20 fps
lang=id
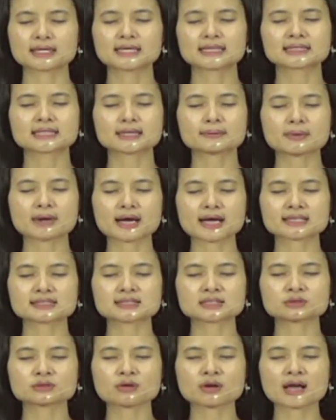Terima kasih
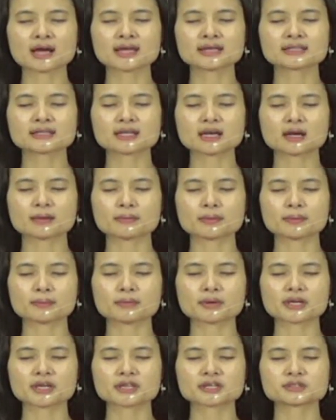Tuhan, dalam nama
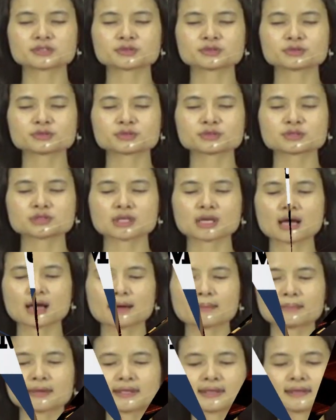Yesus,
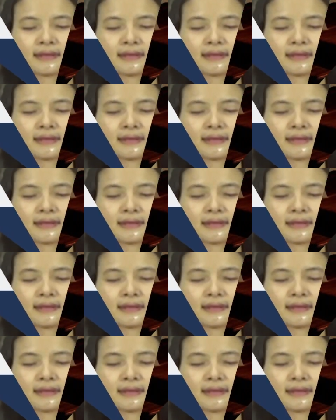amin.